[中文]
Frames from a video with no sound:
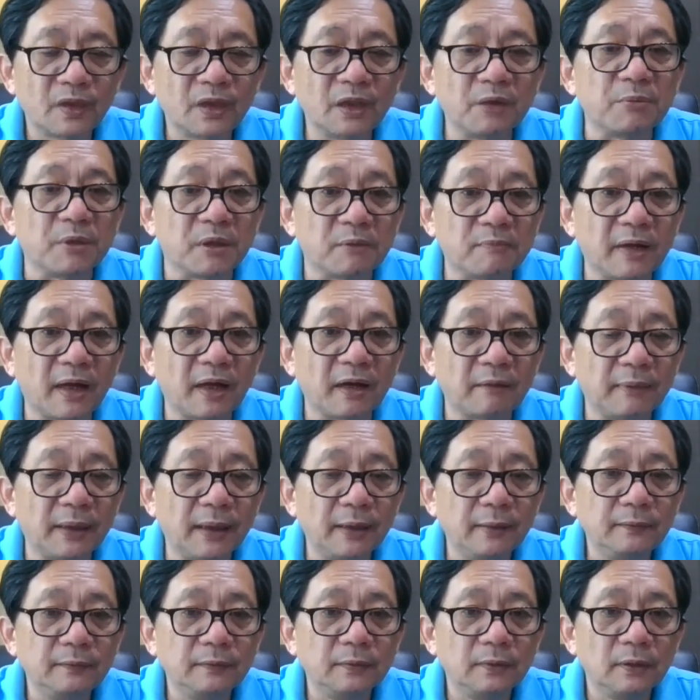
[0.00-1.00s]
听明白了？
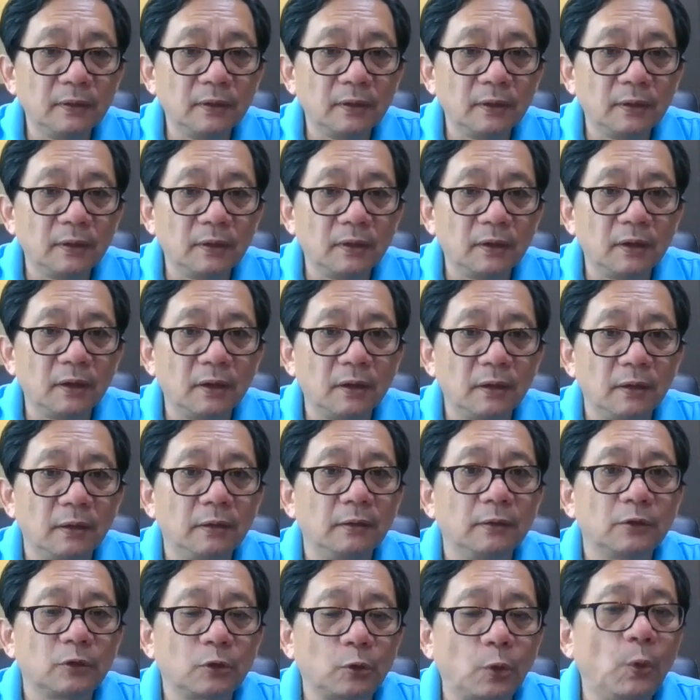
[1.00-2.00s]

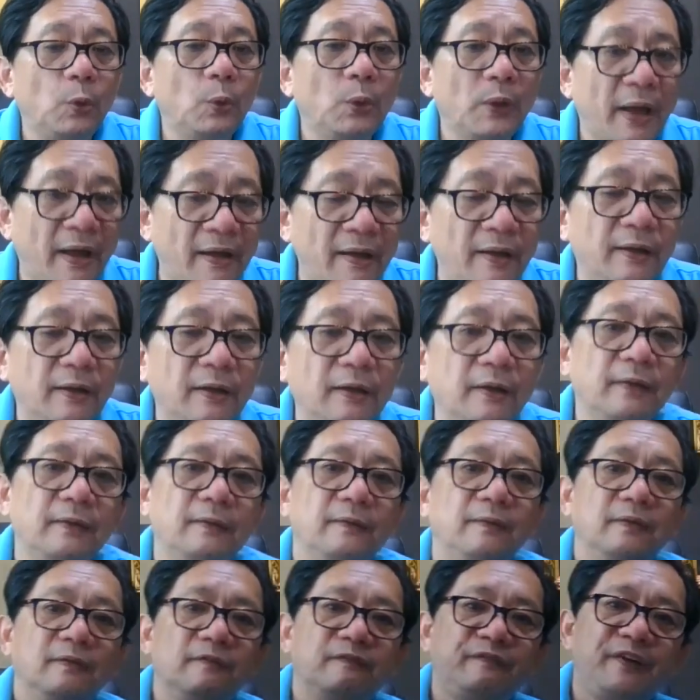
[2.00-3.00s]
突然
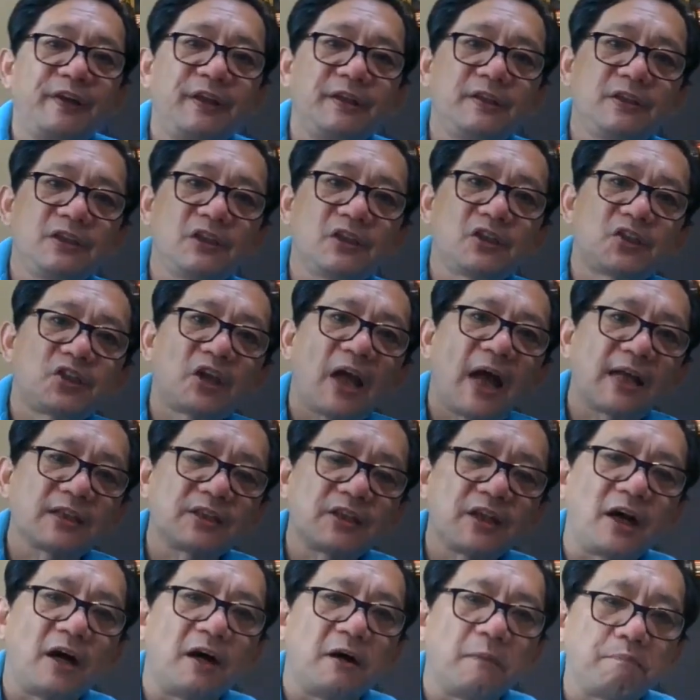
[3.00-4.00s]
飞机下
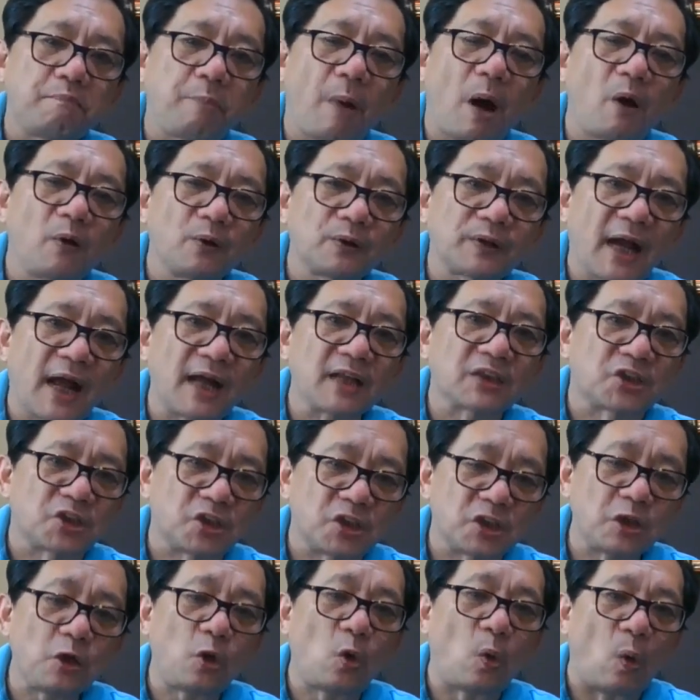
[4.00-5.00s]
降，爆炸
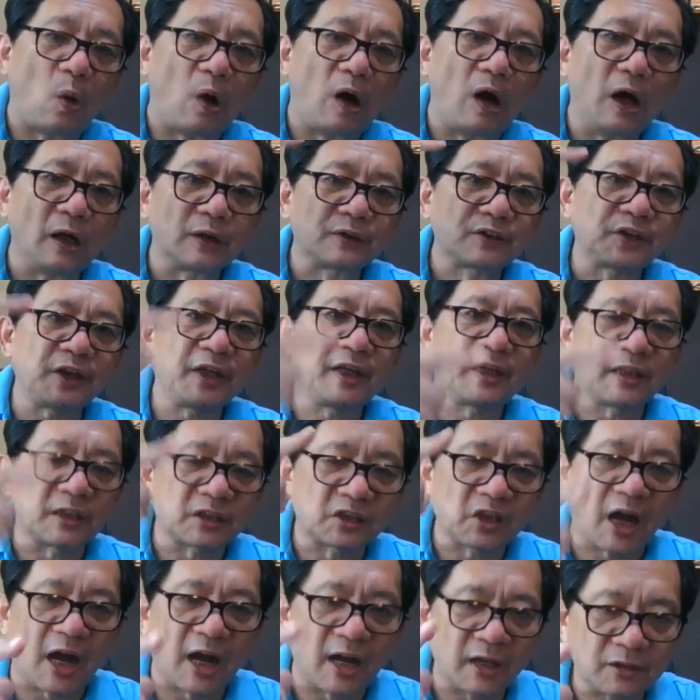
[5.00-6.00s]
起火这
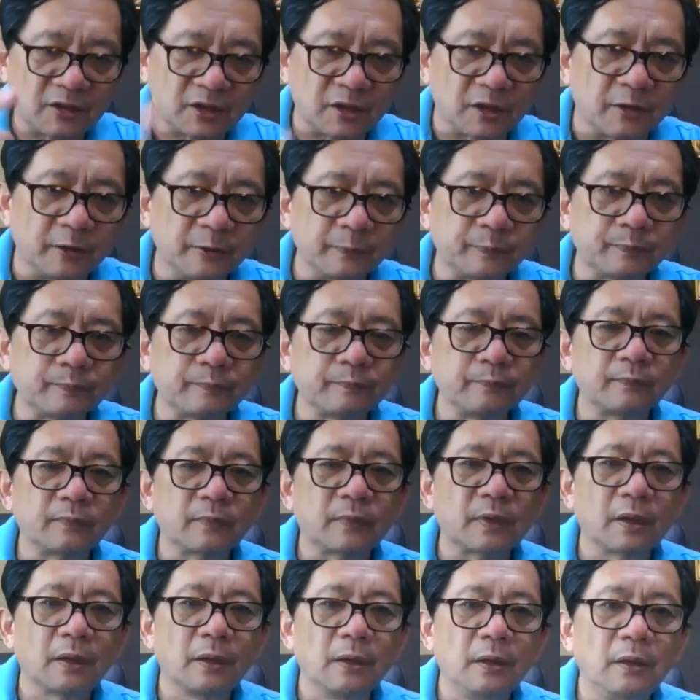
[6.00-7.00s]
个场景，
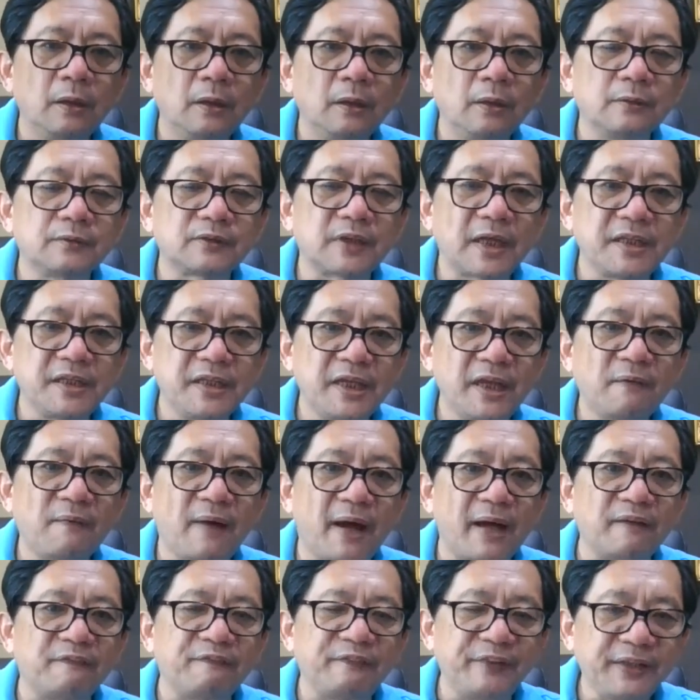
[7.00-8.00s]
在夜
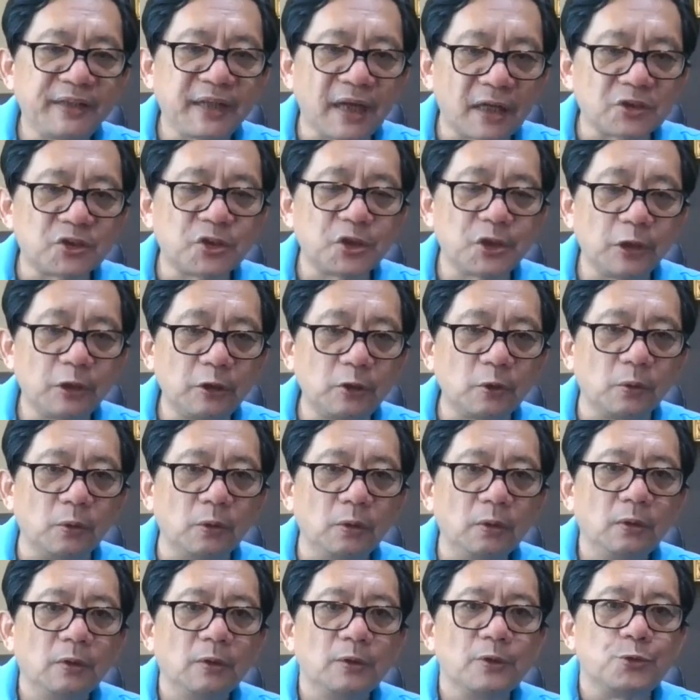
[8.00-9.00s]
晚非常清楚，
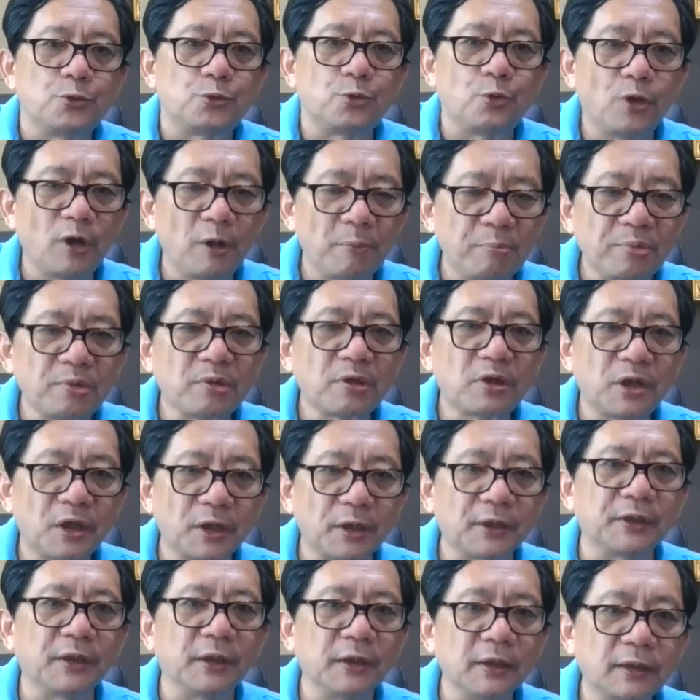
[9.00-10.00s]
绝不
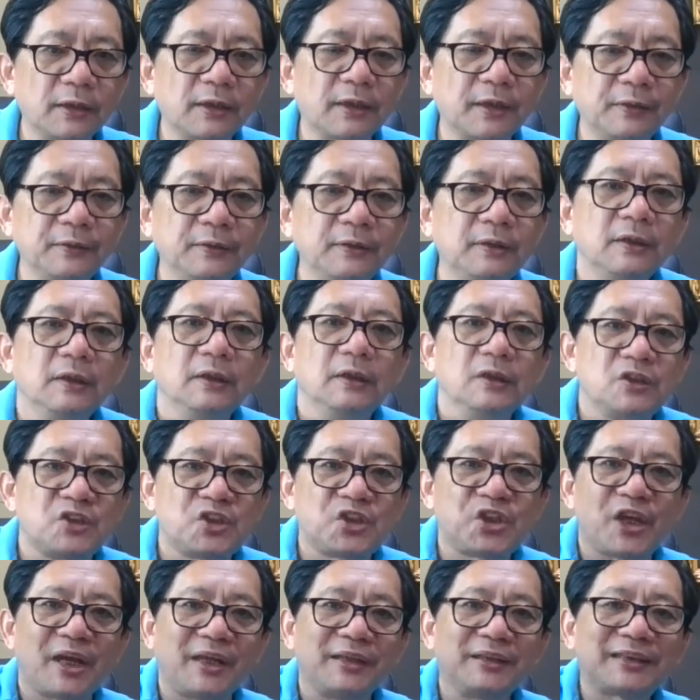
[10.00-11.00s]
可能跟
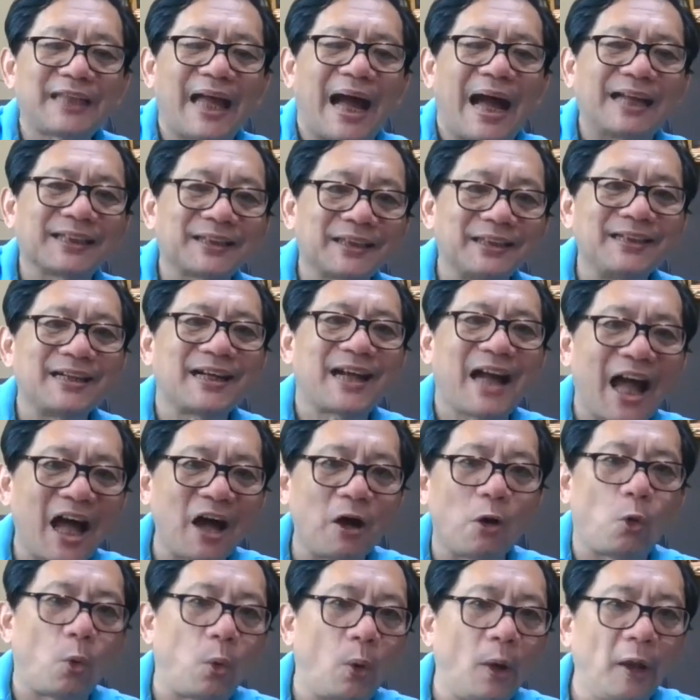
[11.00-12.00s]
前大灯
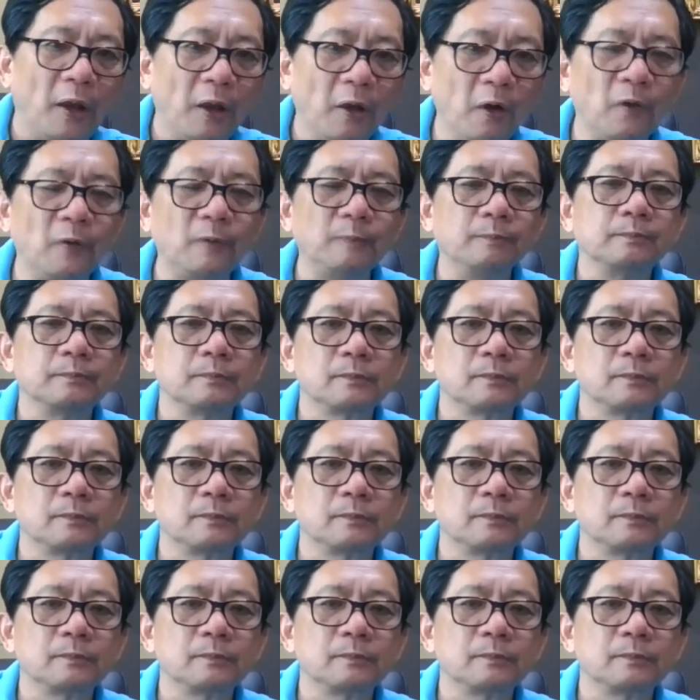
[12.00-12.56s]
看混喽。